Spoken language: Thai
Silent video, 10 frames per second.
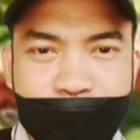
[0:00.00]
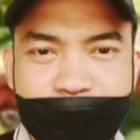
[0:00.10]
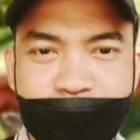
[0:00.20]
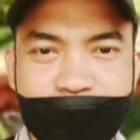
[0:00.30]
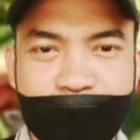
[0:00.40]
ค
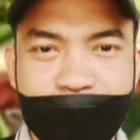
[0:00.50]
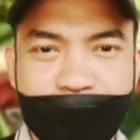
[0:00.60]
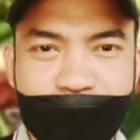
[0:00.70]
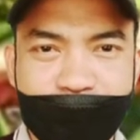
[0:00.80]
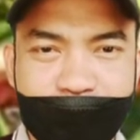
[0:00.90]
นป่วยแบบ
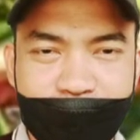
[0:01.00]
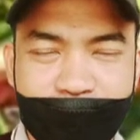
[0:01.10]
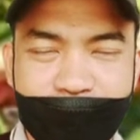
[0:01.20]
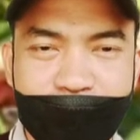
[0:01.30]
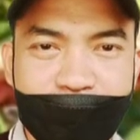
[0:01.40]
ไหน ดี ค
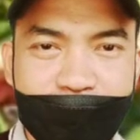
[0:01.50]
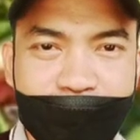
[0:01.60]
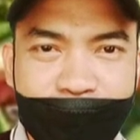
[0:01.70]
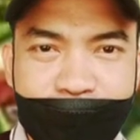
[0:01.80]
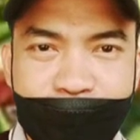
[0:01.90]
นไข้
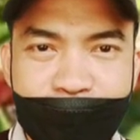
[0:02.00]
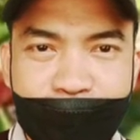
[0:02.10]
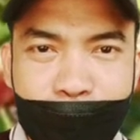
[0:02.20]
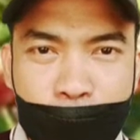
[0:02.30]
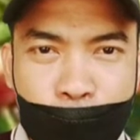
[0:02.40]
แบบไหน
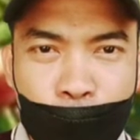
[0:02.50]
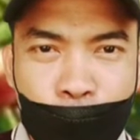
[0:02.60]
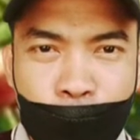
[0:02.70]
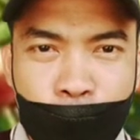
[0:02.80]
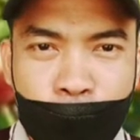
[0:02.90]
เป็นคน
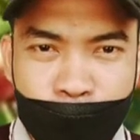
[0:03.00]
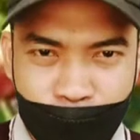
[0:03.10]
ยังไง